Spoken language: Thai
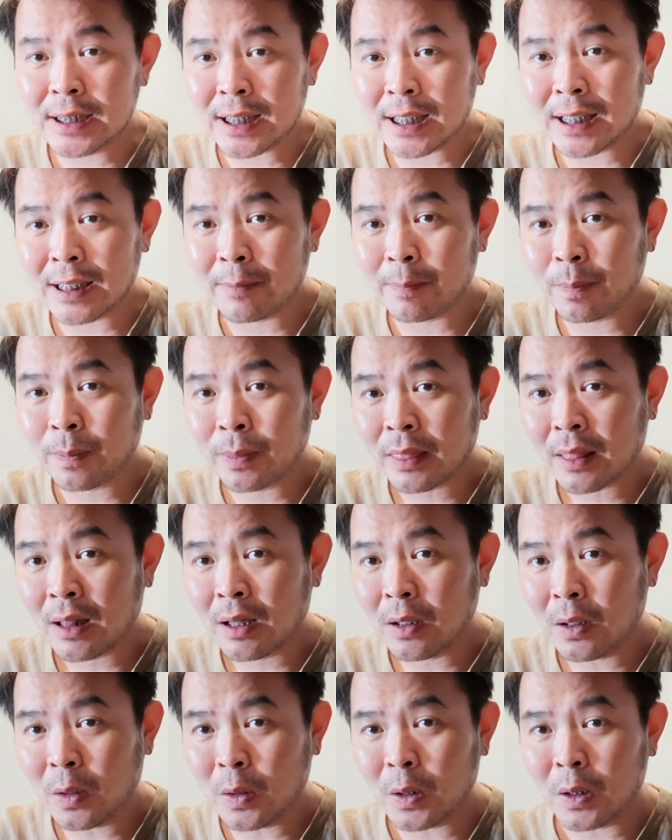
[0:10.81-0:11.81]
นะครับ
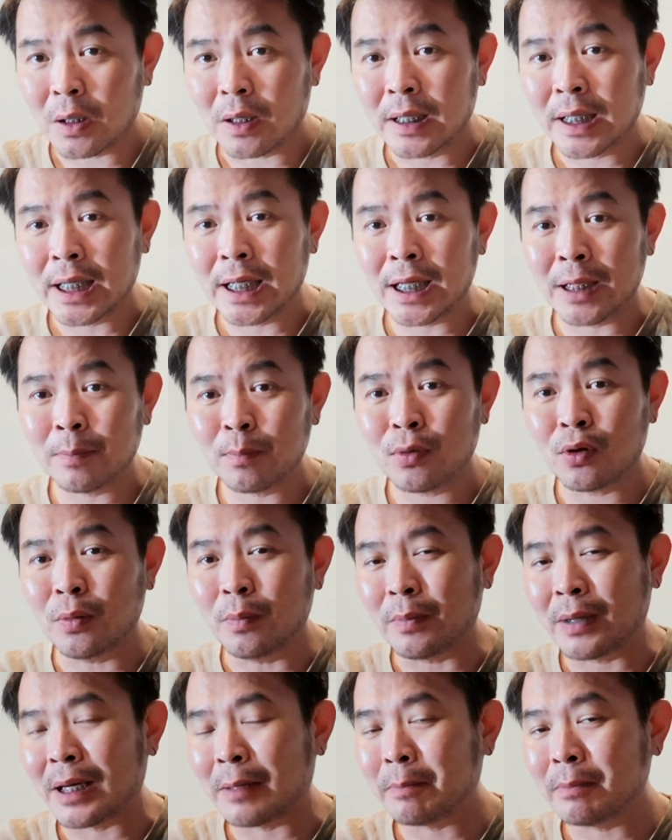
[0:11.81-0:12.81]
ก็เห็นผม
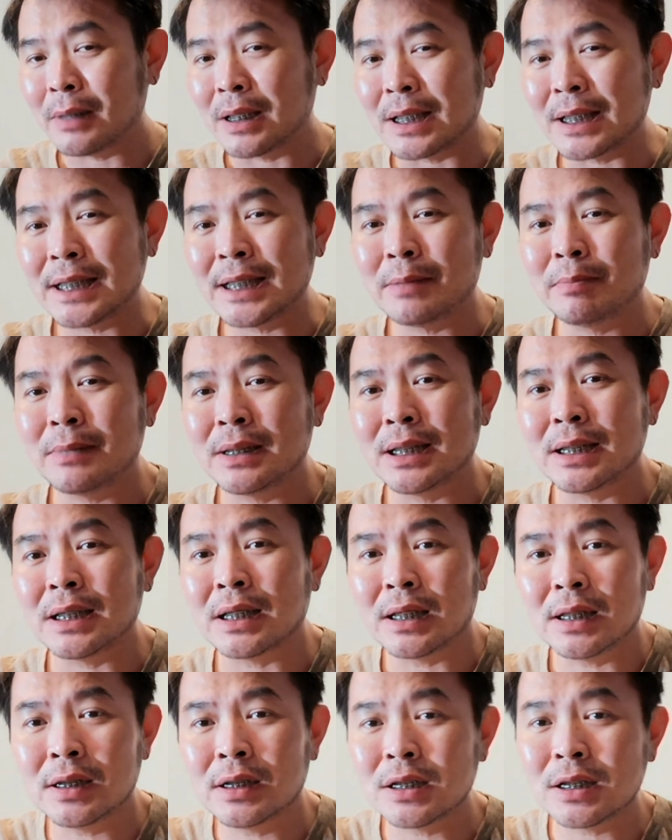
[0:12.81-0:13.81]
ครับเหมือนเดิมเลย
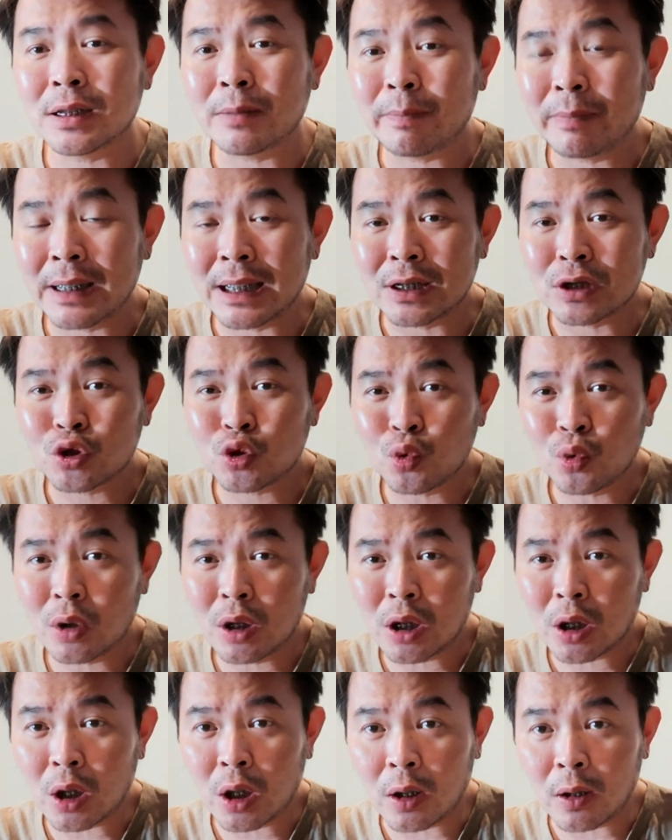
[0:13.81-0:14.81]
ก็เป็นช่วง
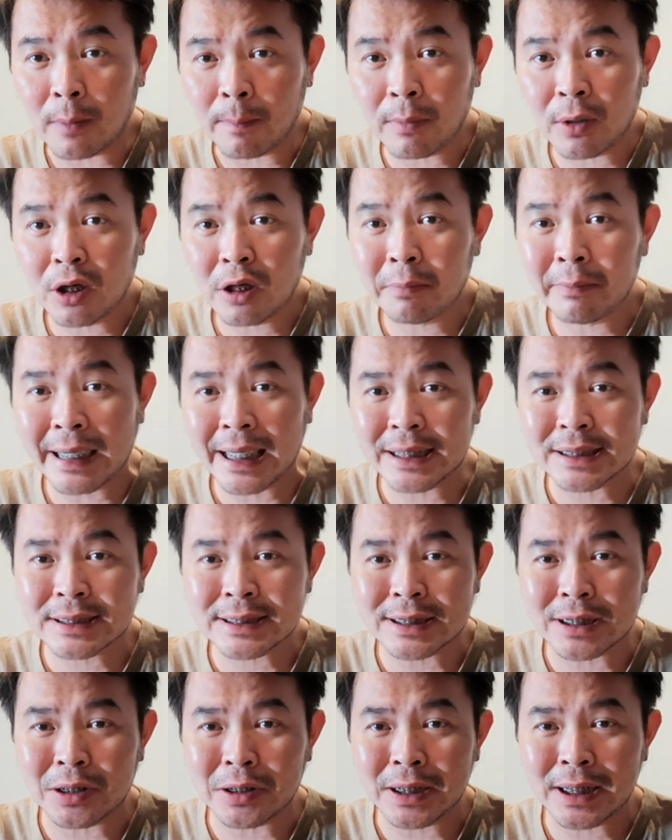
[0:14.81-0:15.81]
ของพ่อบ้านส
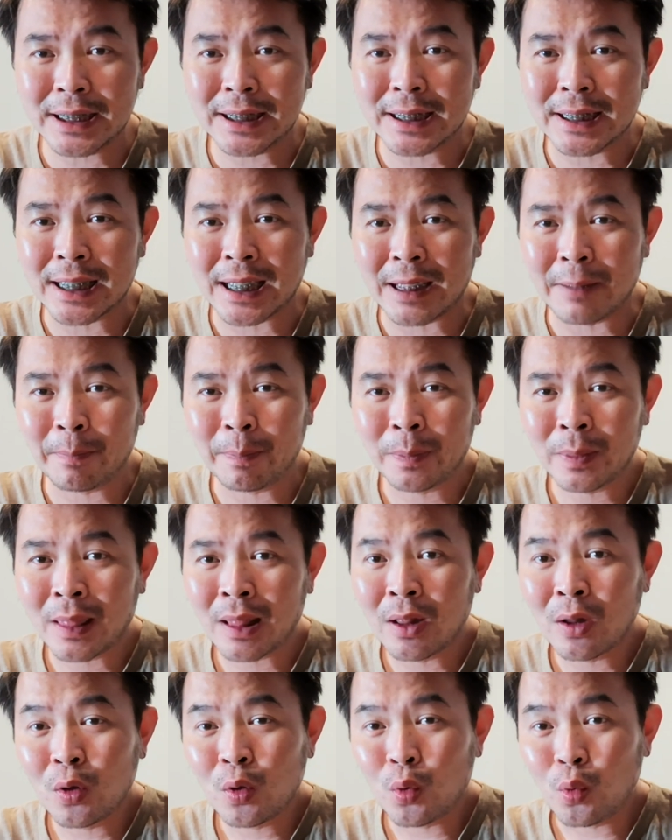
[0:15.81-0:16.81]
ตอรี่นะครับ
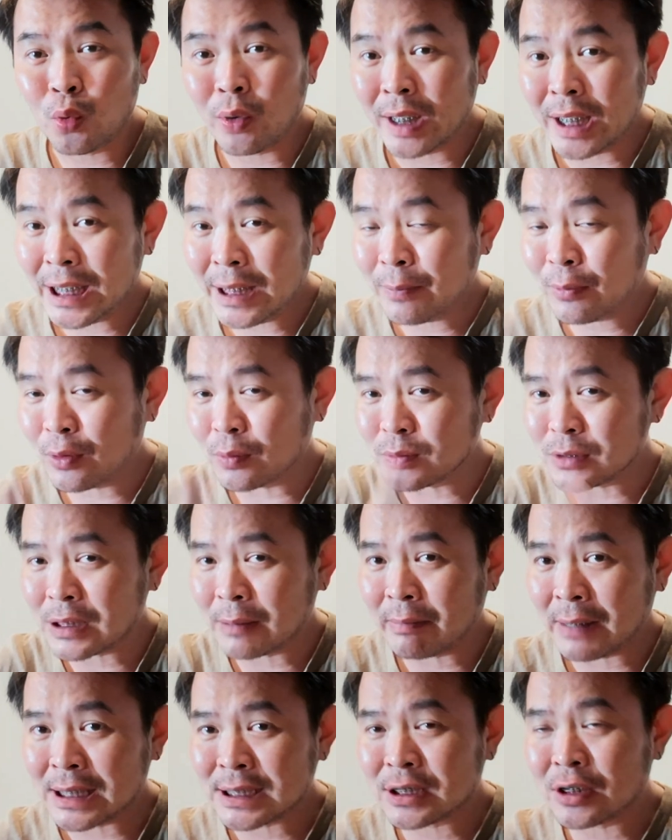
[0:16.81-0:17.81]
วันนี้ผมจะ
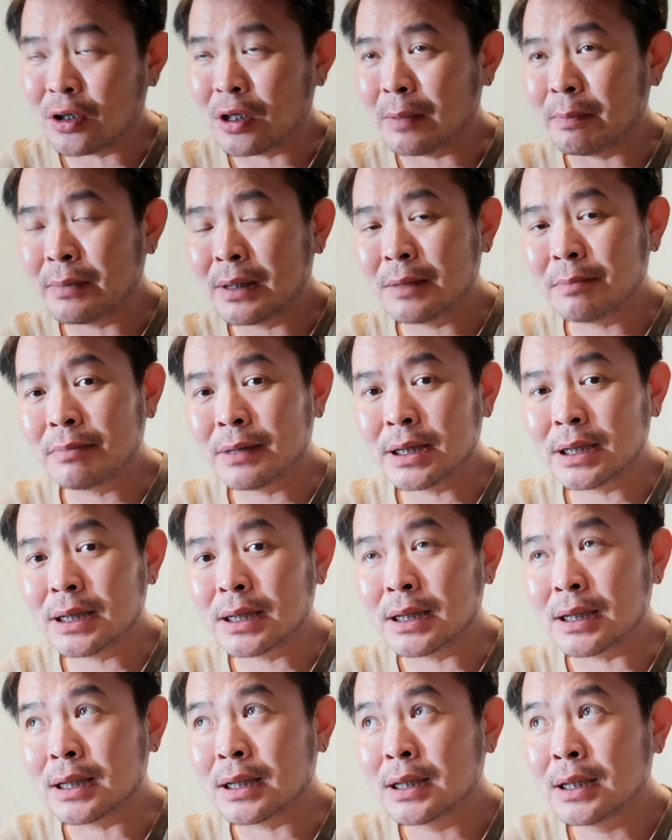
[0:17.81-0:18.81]
มาสอนเพื่อ
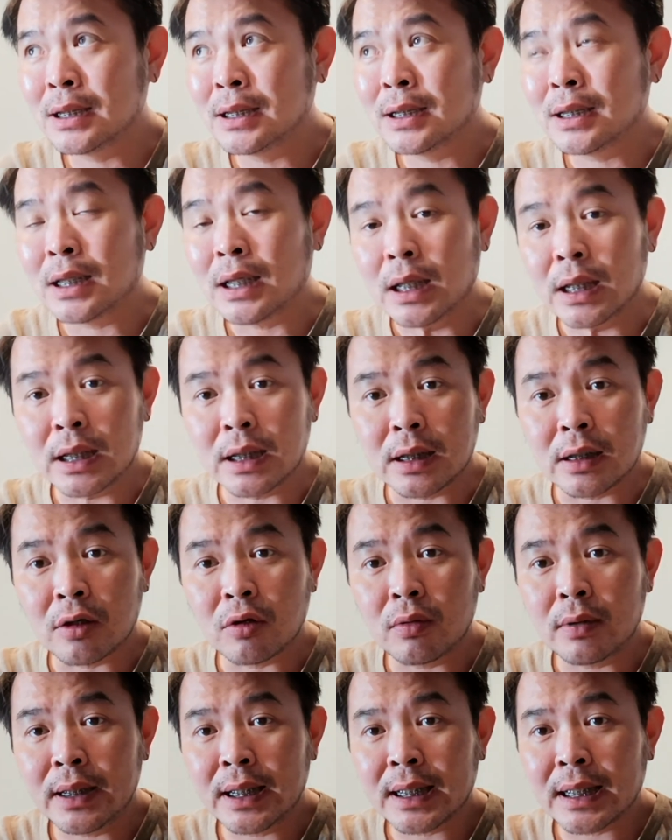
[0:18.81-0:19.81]
นๆ
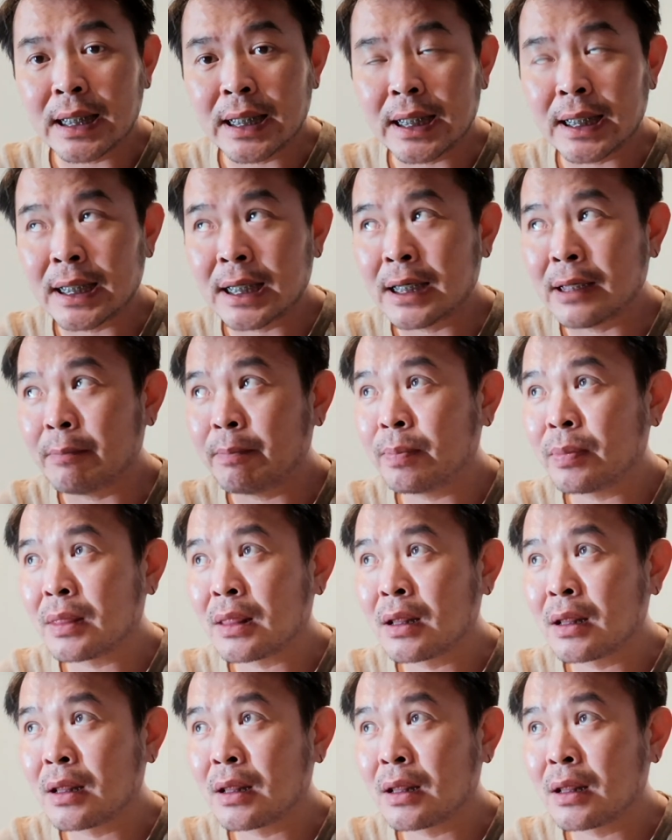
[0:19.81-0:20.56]
เขาเรียกอะไรนะครับ